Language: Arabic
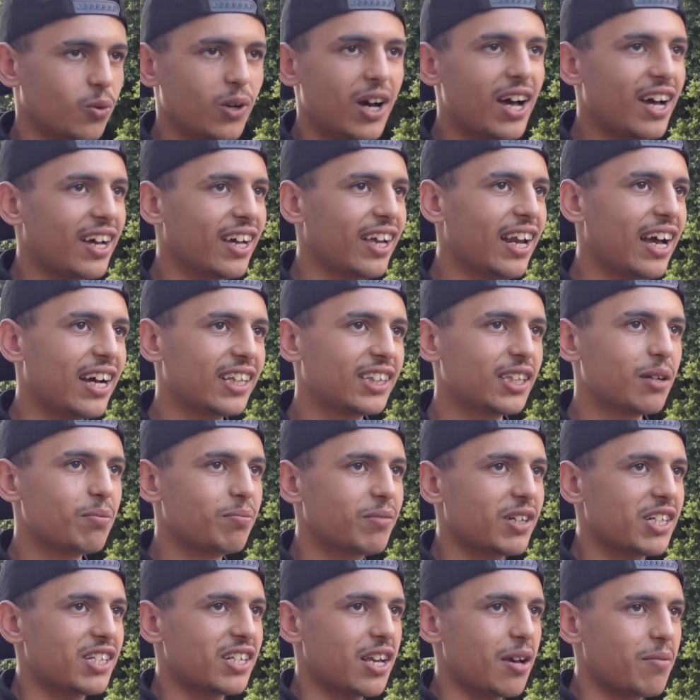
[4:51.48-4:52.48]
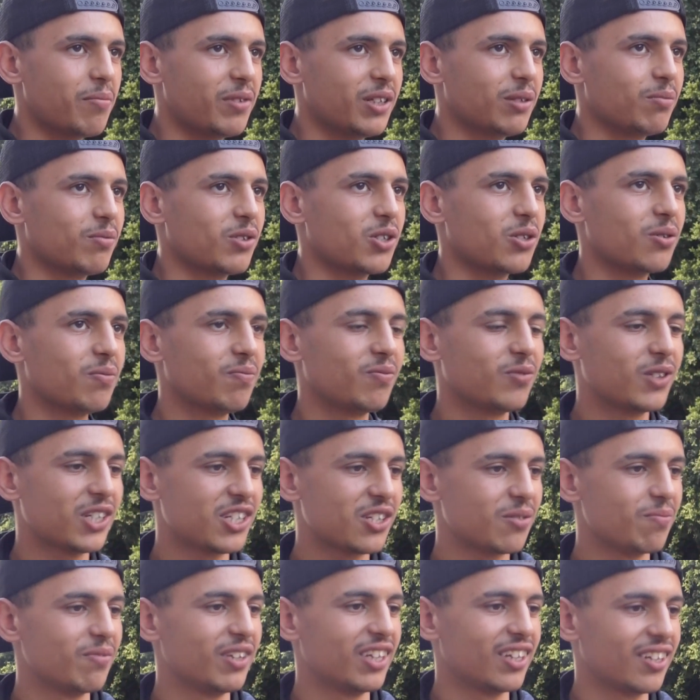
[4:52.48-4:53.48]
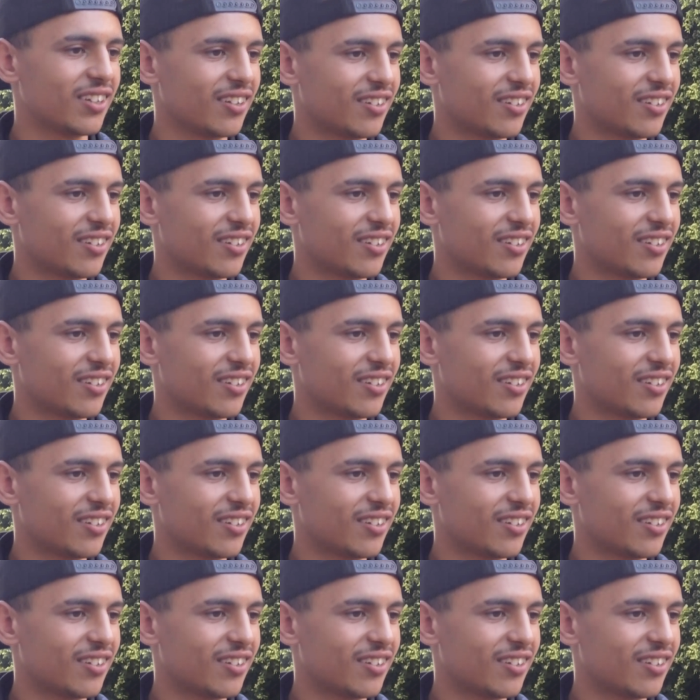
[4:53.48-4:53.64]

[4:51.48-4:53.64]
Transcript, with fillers: وعقل حتى من برشا عباد مش موشمين